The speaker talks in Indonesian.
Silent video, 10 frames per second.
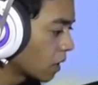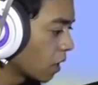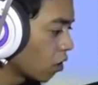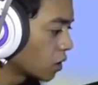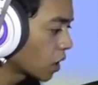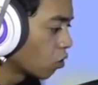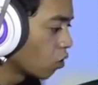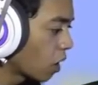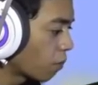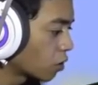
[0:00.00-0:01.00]
Santai loncat
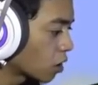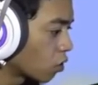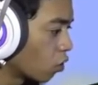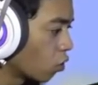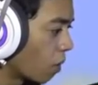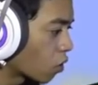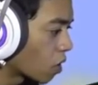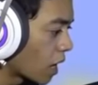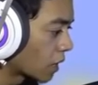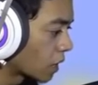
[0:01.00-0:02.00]
dulu rap loncat dulu baru
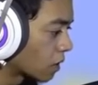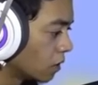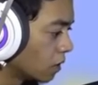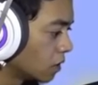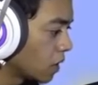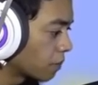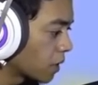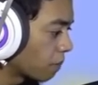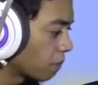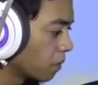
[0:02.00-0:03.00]
ke kanan. Siap
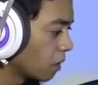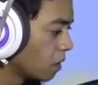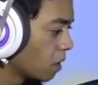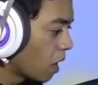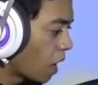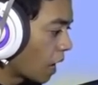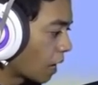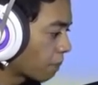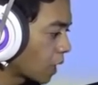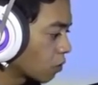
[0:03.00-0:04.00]
siap.
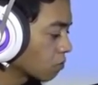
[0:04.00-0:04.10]
Arab